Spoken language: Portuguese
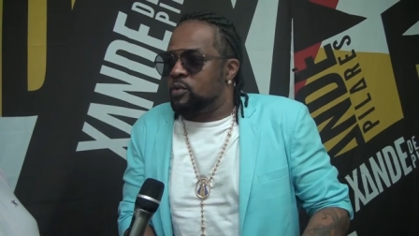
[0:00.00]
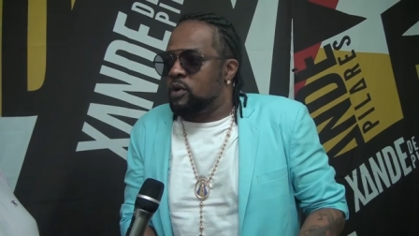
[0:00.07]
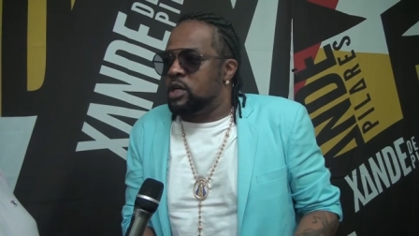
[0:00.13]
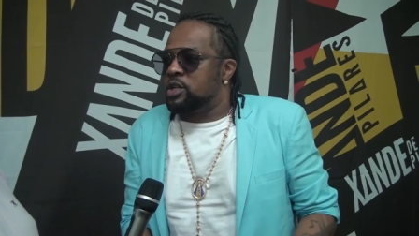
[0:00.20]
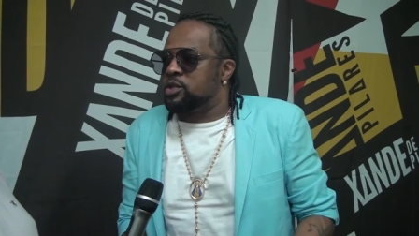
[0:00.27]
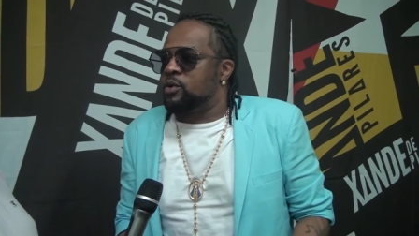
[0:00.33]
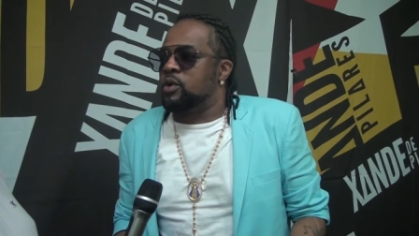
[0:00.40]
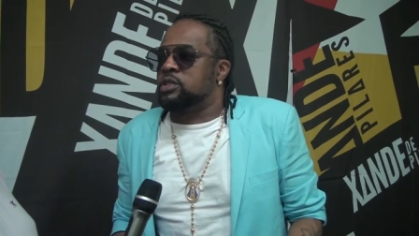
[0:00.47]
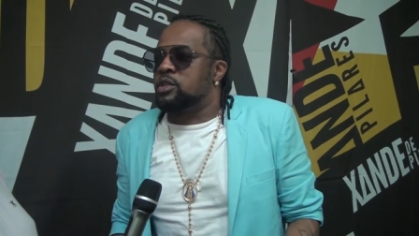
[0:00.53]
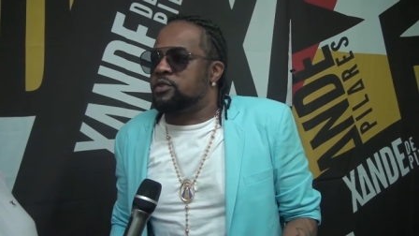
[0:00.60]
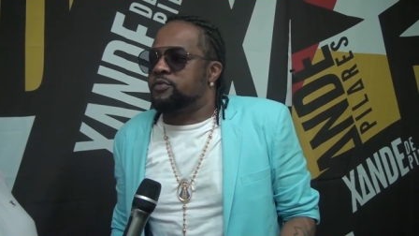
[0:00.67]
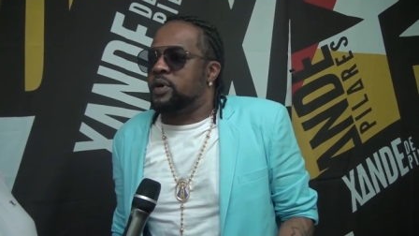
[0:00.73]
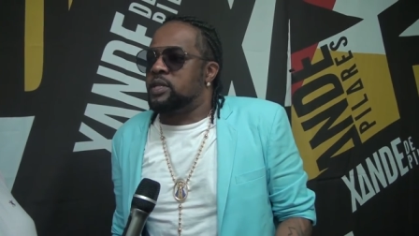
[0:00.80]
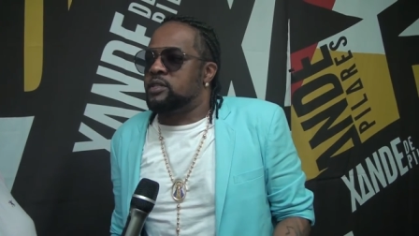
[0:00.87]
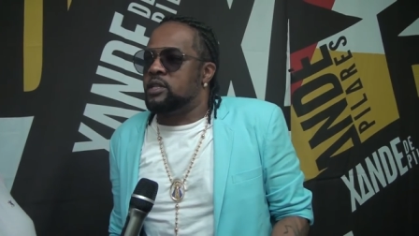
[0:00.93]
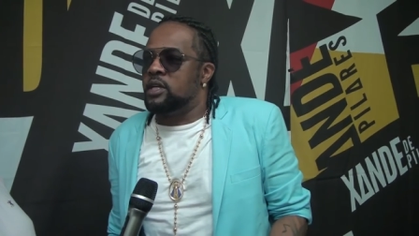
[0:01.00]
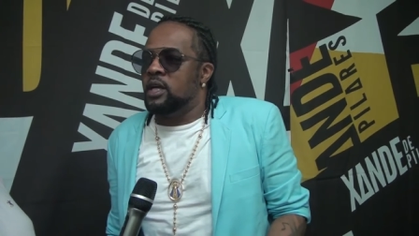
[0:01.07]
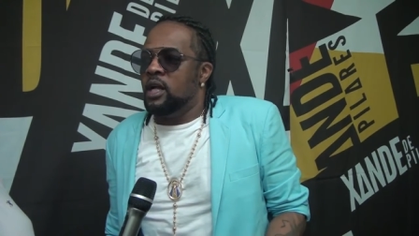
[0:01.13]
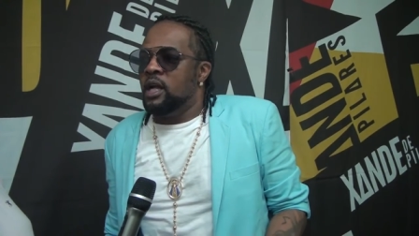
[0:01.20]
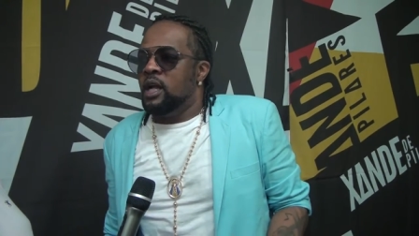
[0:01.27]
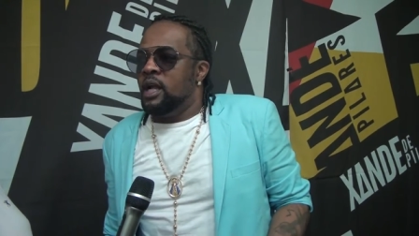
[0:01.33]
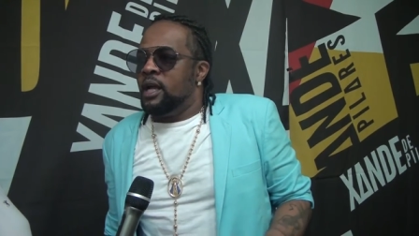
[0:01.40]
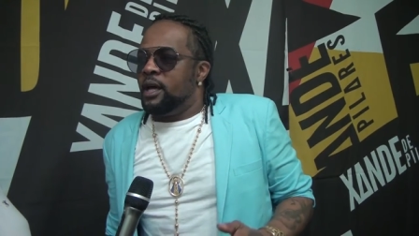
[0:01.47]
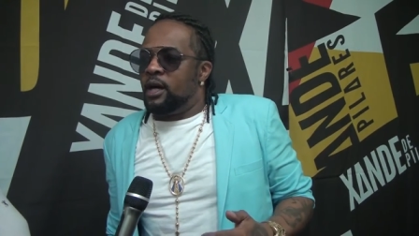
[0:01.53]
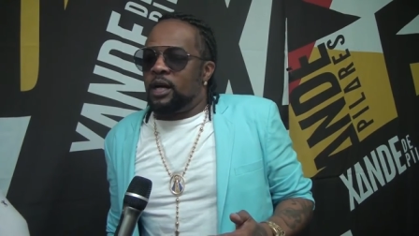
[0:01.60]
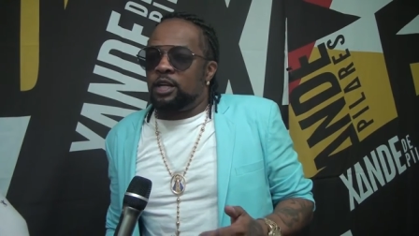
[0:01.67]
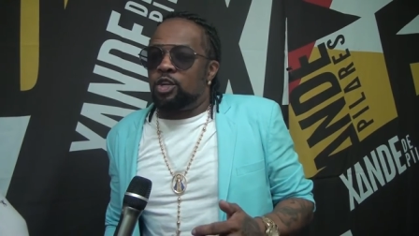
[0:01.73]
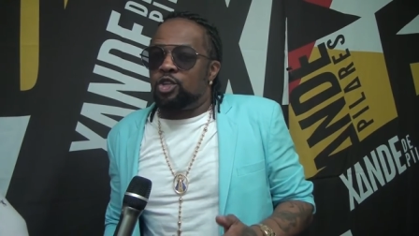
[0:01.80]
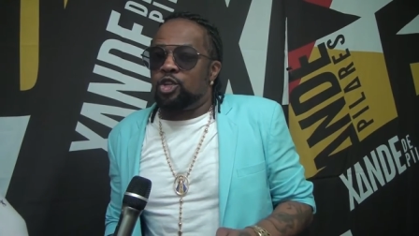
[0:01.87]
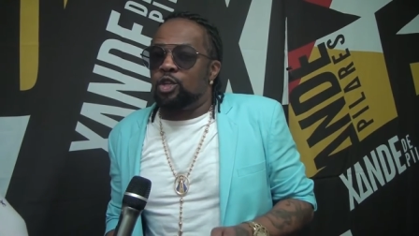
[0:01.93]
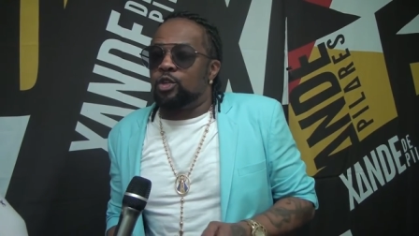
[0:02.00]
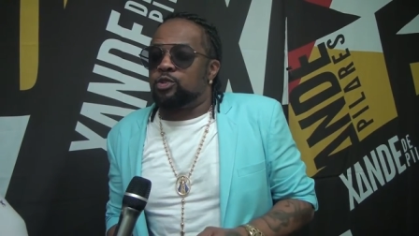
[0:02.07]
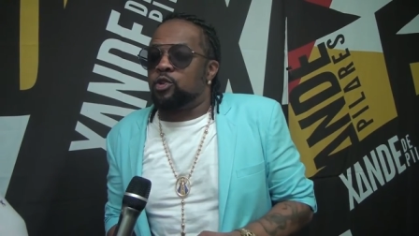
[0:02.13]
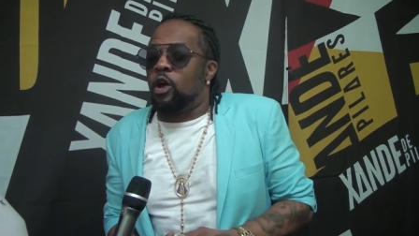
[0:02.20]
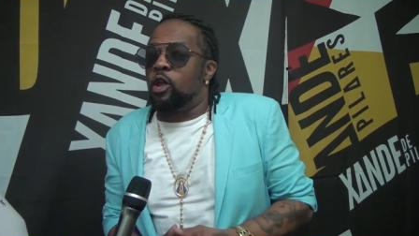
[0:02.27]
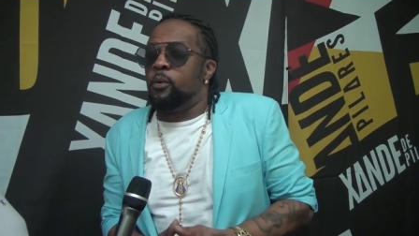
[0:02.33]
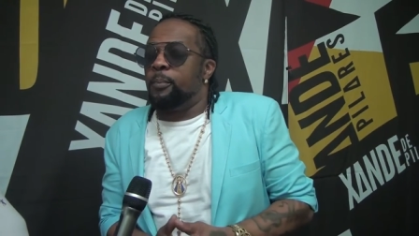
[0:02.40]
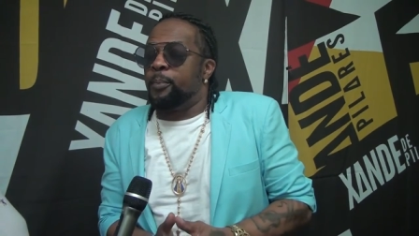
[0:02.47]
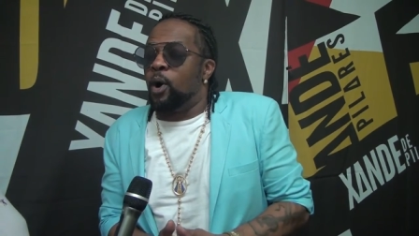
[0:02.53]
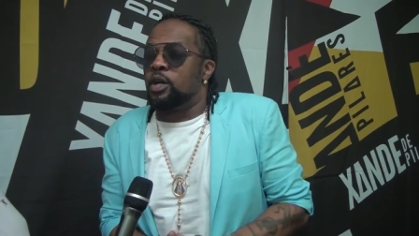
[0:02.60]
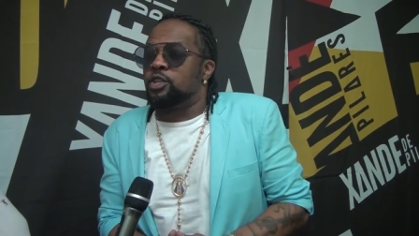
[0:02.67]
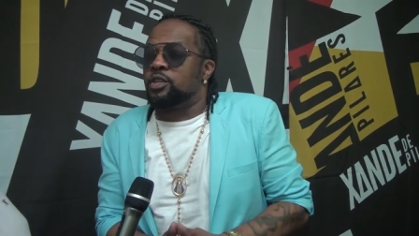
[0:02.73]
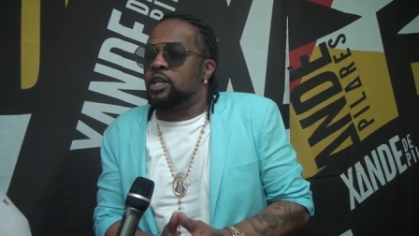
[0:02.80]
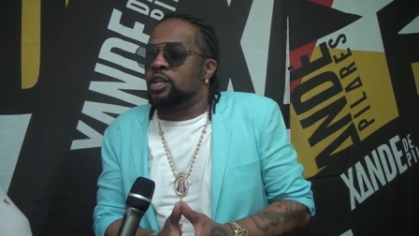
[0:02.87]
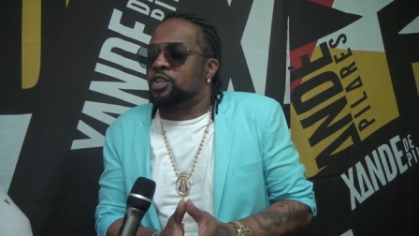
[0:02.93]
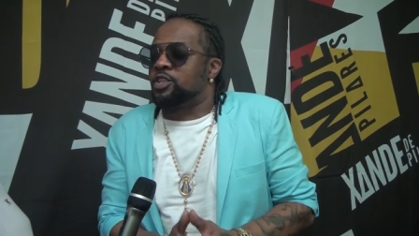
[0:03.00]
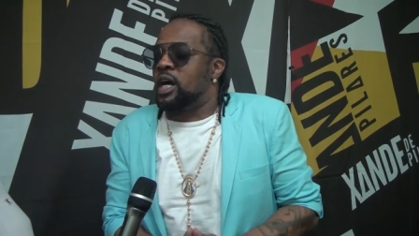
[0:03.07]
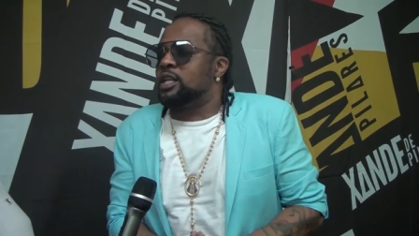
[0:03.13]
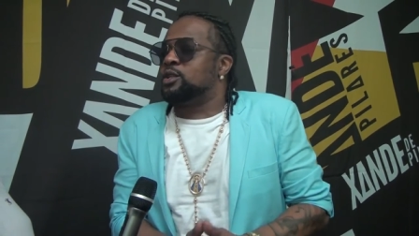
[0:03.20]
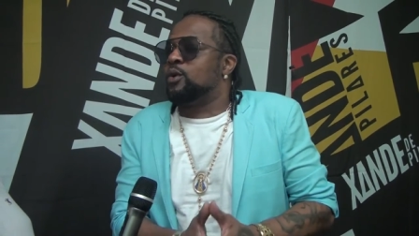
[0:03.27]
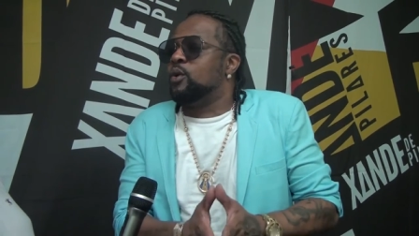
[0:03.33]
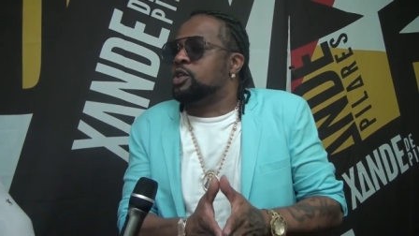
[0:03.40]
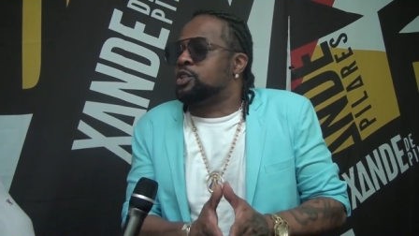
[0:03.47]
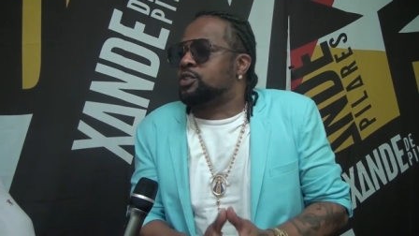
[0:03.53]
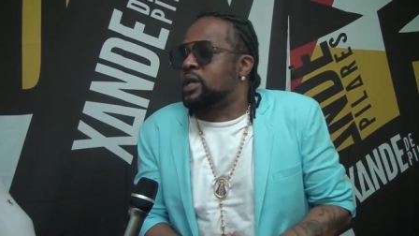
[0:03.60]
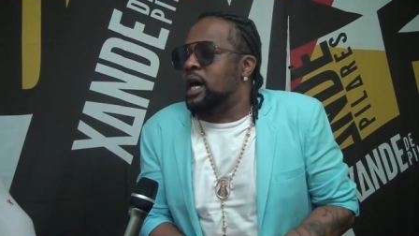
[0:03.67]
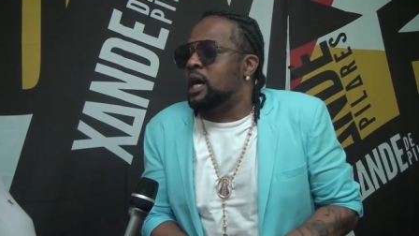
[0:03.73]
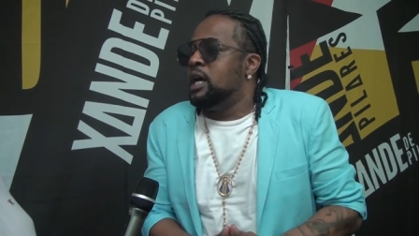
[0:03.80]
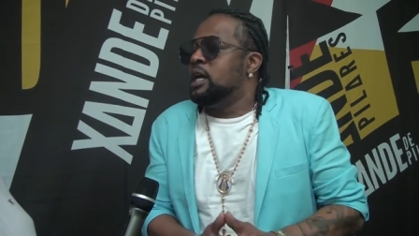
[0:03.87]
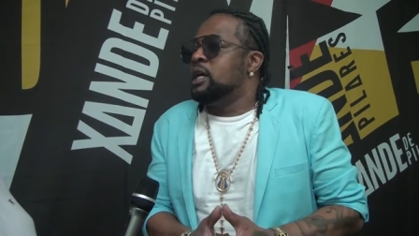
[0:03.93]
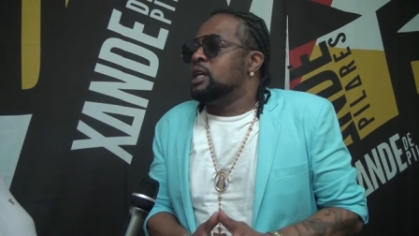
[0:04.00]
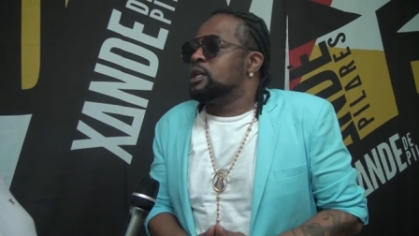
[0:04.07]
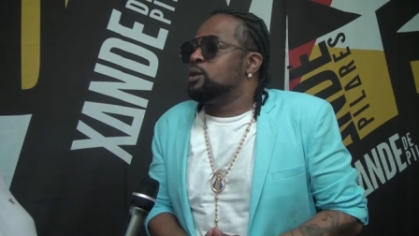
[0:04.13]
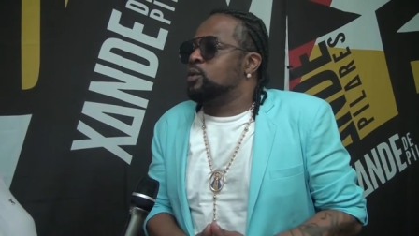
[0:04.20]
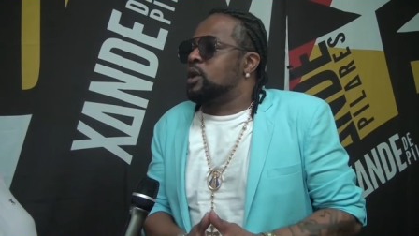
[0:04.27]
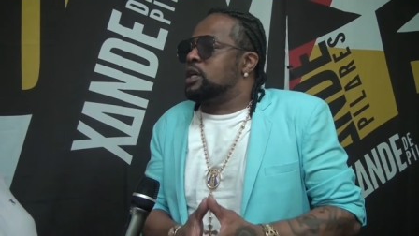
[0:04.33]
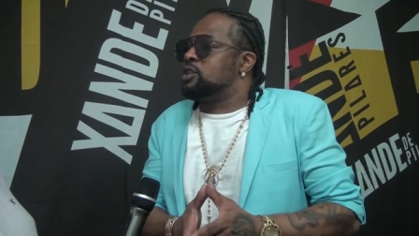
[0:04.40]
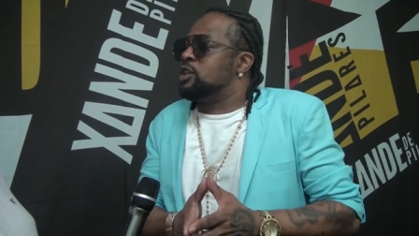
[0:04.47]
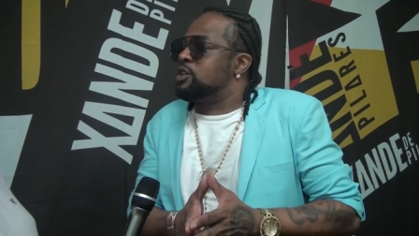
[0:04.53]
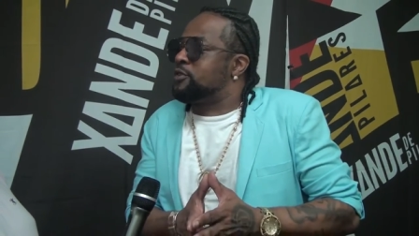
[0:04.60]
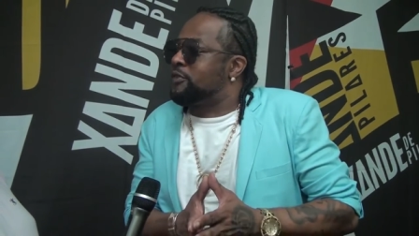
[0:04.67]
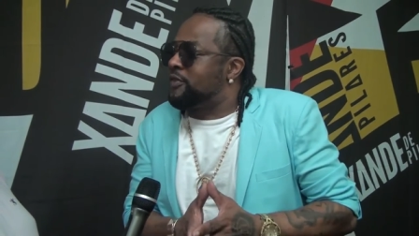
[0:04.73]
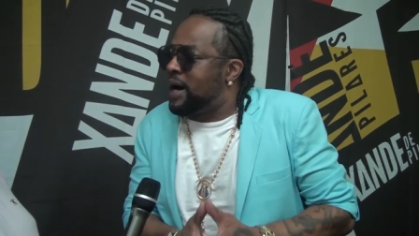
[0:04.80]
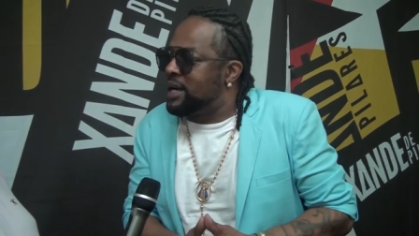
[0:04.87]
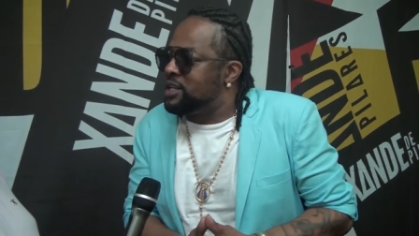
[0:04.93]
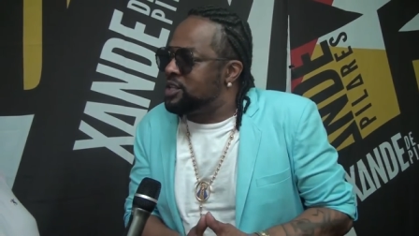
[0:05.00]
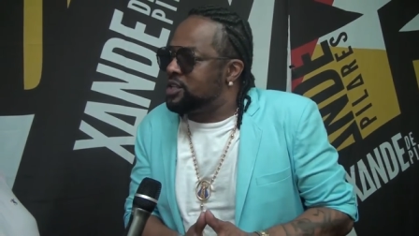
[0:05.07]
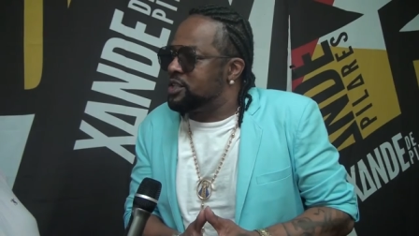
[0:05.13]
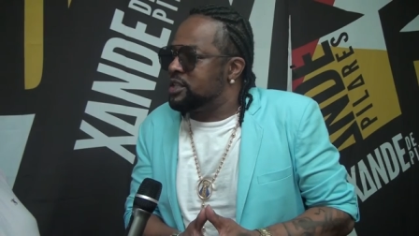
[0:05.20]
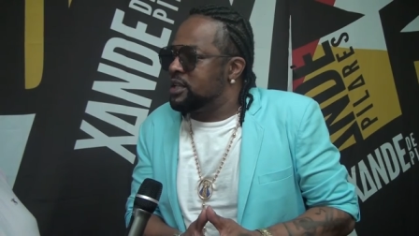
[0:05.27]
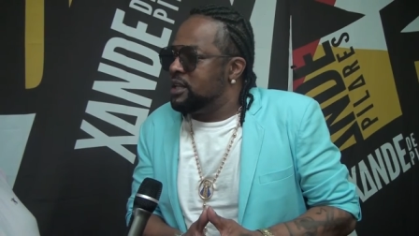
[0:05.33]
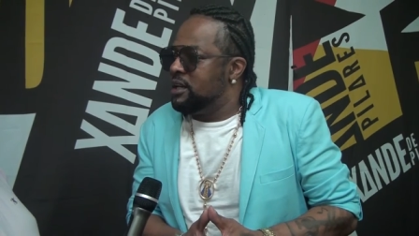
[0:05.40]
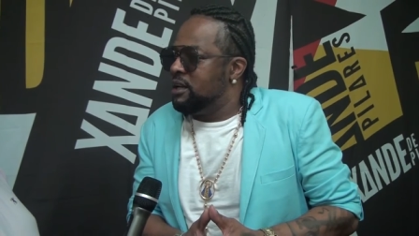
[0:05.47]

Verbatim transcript: com o que a gente gosta de fazer. E a gente não, só não pode deixar de gostar do que a gente faz.